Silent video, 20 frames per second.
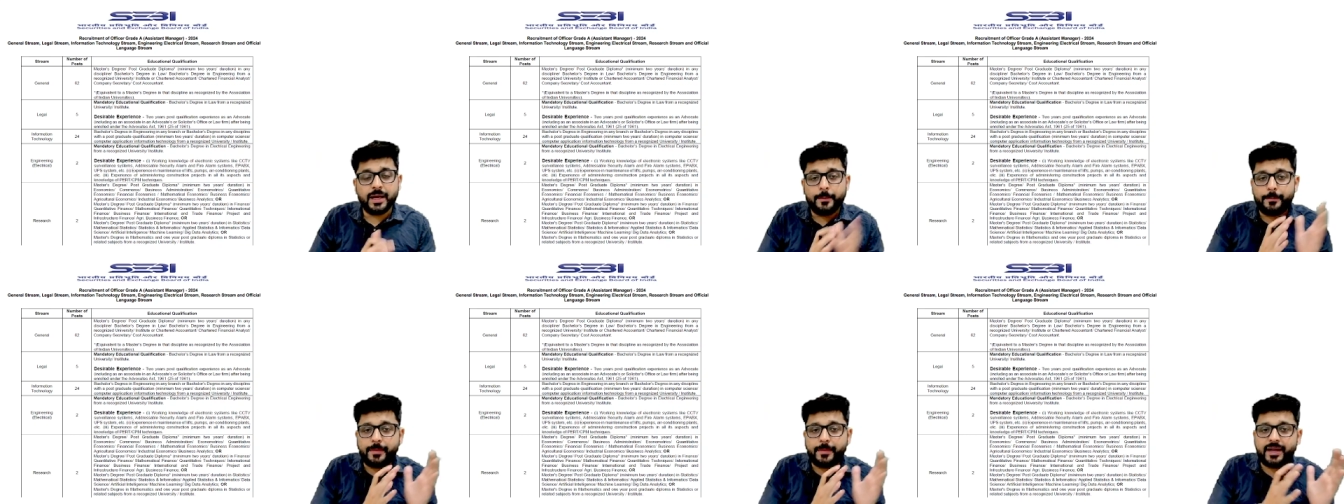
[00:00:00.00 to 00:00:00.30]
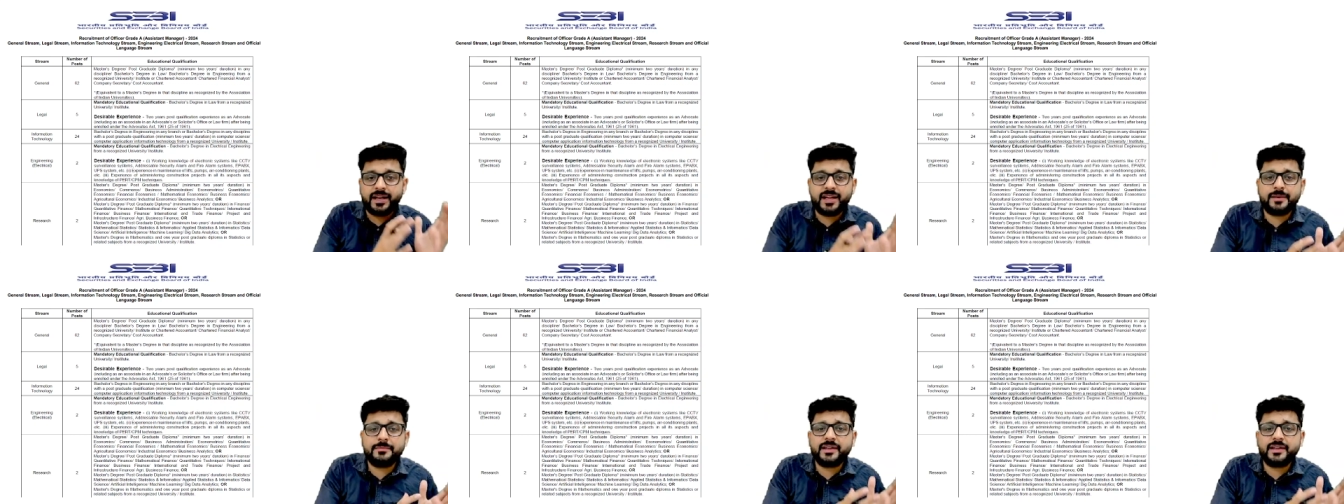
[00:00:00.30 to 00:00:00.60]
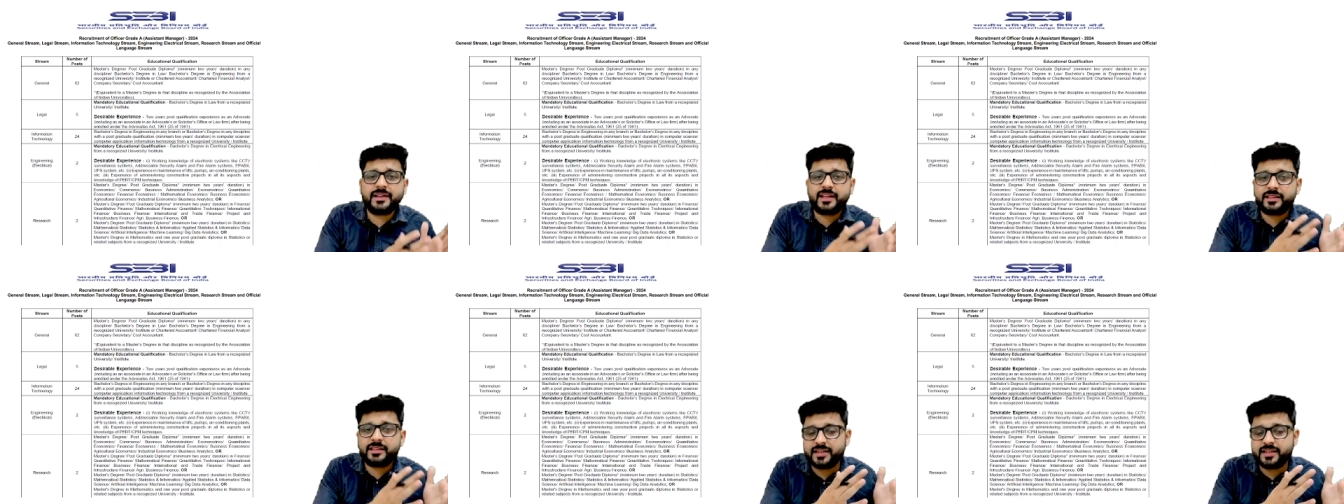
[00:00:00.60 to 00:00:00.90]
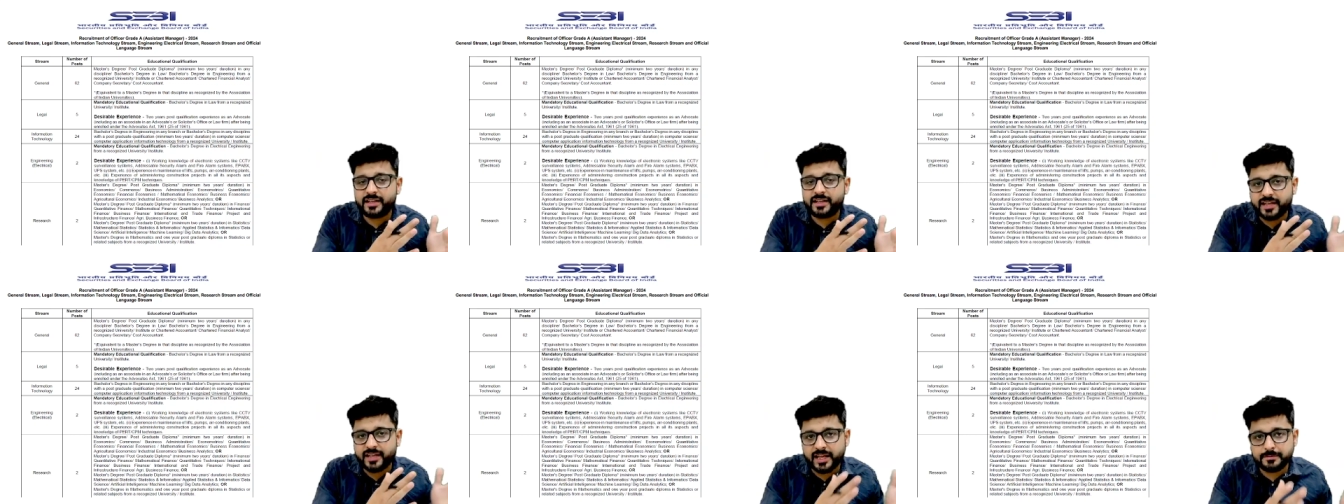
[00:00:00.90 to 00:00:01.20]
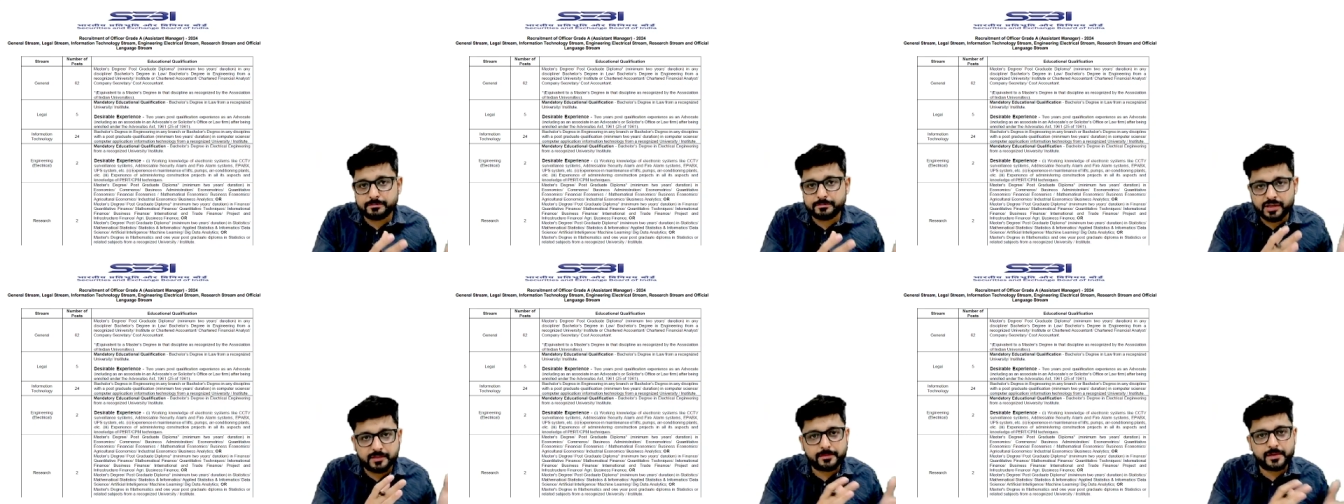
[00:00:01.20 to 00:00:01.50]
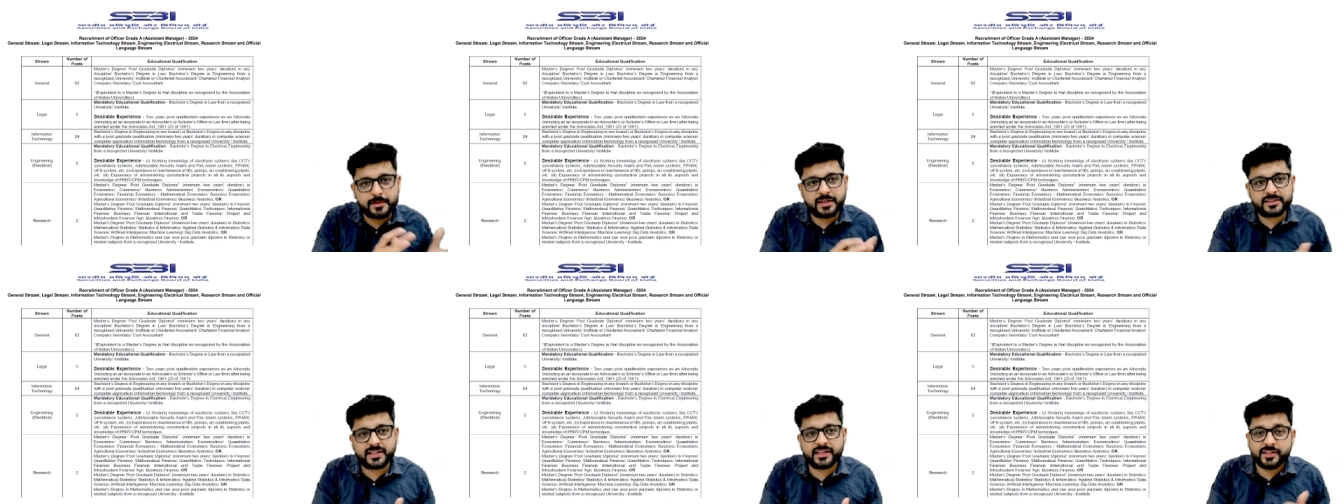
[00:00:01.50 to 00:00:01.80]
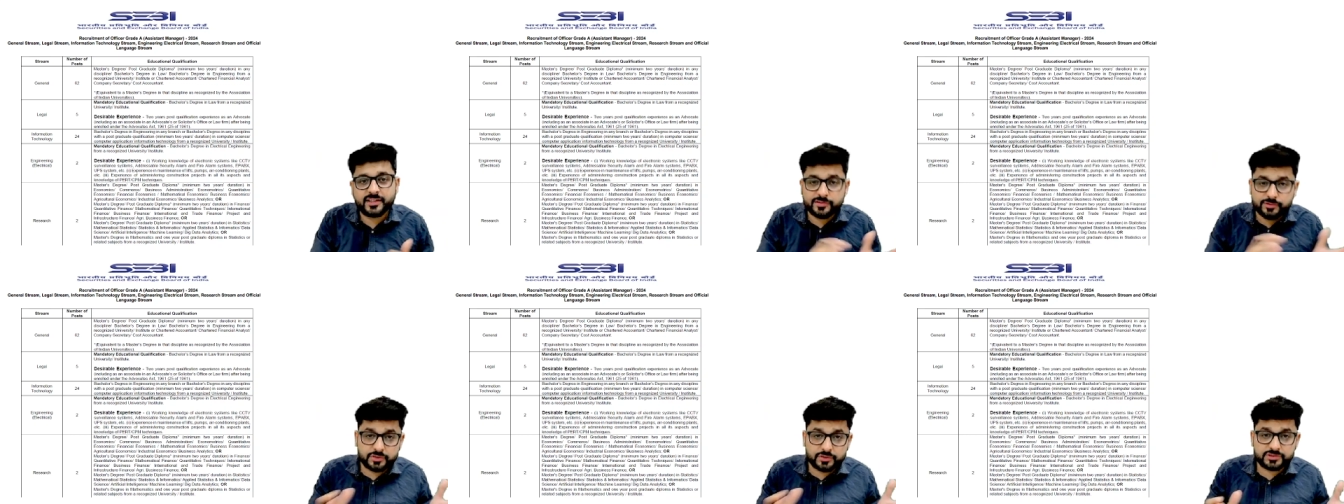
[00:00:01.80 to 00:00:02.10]
पहले हमने कितना टाइम बर्बाद किया ये
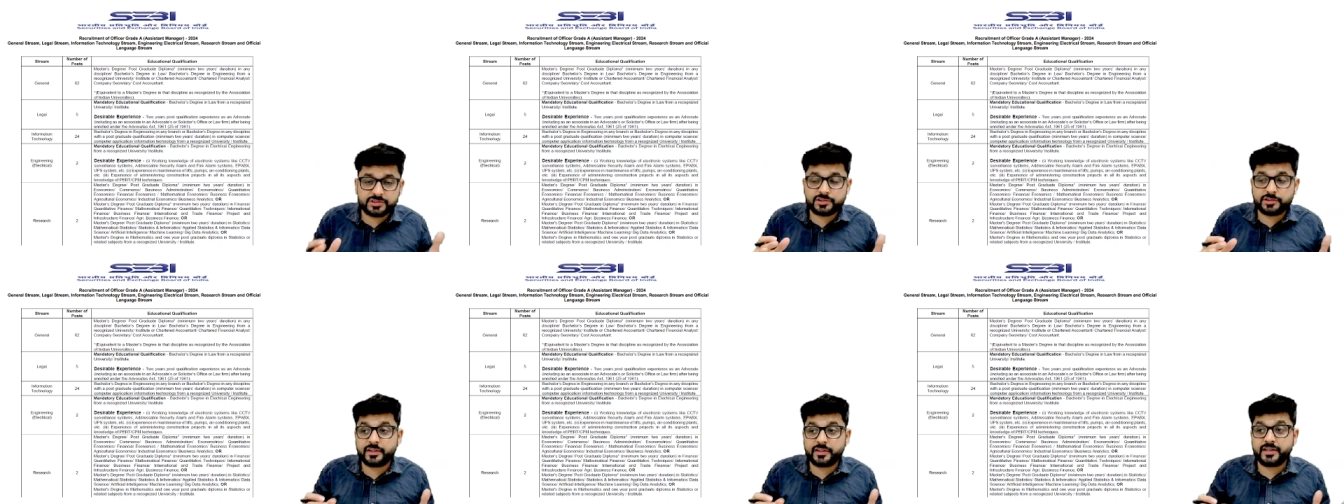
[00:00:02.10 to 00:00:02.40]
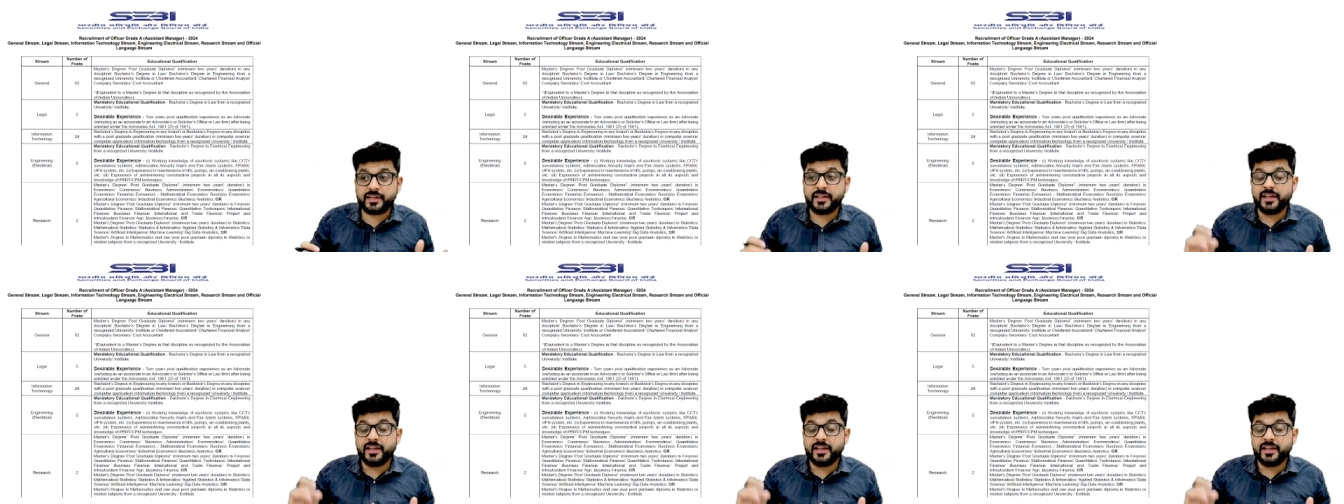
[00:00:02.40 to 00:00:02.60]
सोच तो है